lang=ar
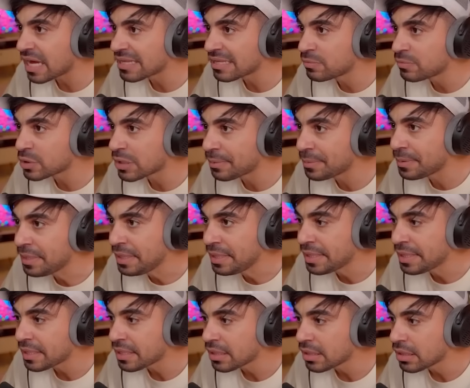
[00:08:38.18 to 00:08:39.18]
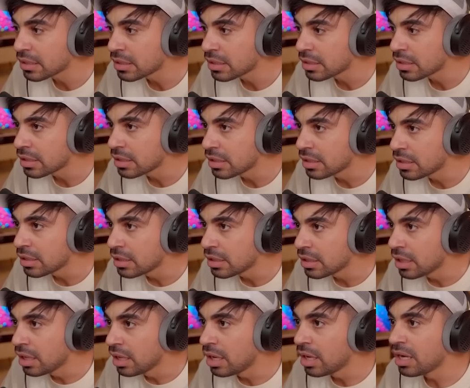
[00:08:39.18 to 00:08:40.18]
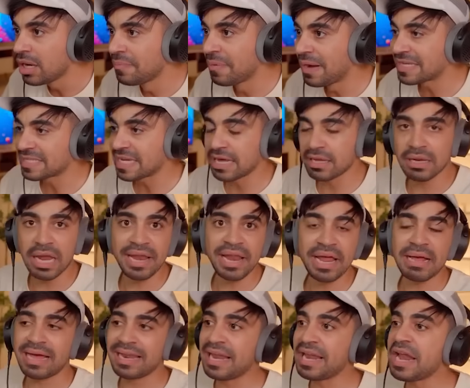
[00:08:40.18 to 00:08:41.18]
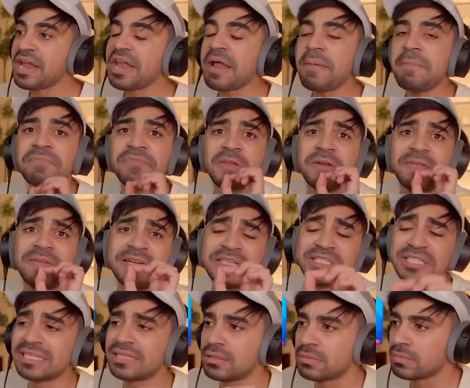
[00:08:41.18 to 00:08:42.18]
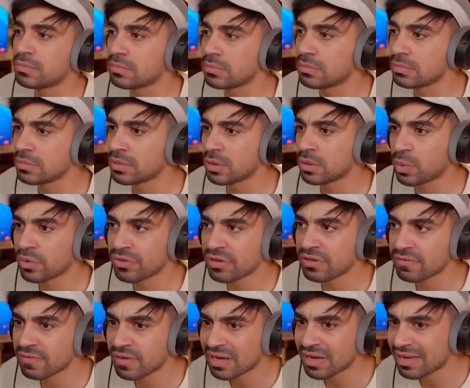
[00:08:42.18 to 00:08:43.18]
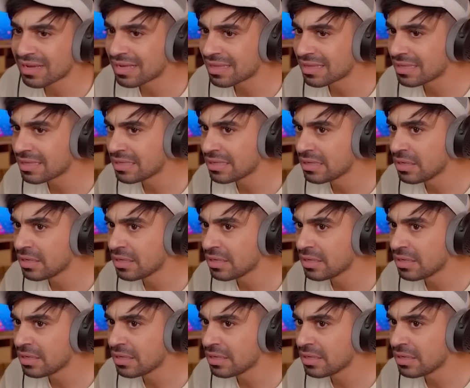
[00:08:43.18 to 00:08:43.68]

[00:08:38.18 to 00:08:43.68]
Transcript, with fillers: هذا مو طبيعي الباص انا انا ندمت اني جيت للوظيفه هذه